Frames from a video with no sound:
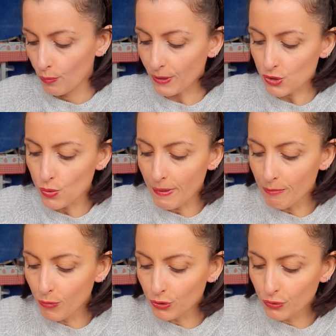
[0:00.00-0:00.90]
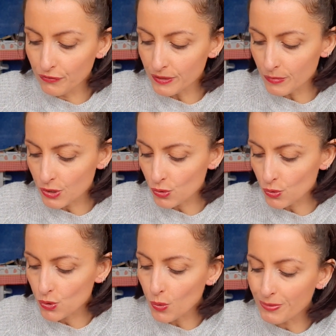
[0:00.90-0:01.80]
pas ce même mode de vie, mais
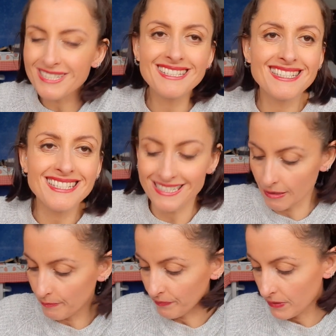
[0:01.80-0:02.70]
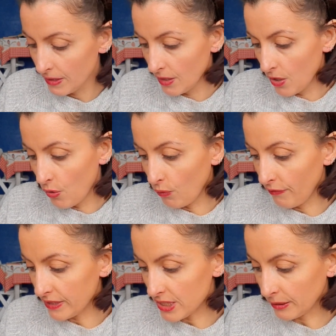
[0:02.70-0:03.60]
ce petit système,
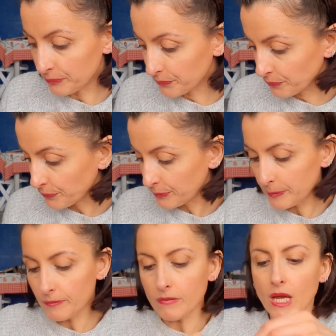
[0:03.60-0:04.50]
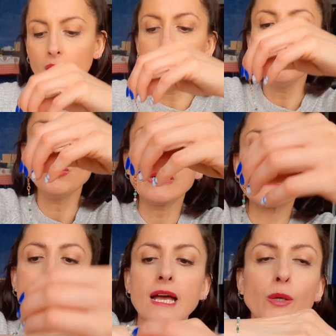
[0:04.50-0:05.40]
on va dire. Il me
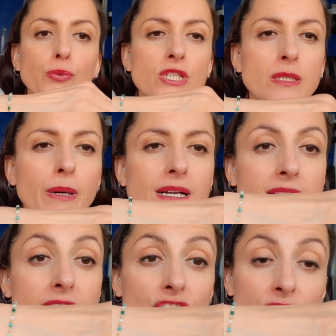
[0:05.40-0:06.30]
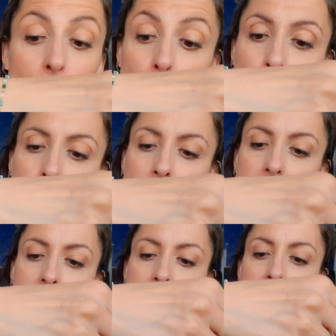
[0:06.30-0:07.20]
reste un petit bracelet, j'ai vendu le
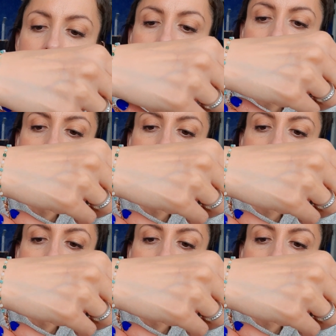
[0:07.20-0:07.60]
collier qui allait avec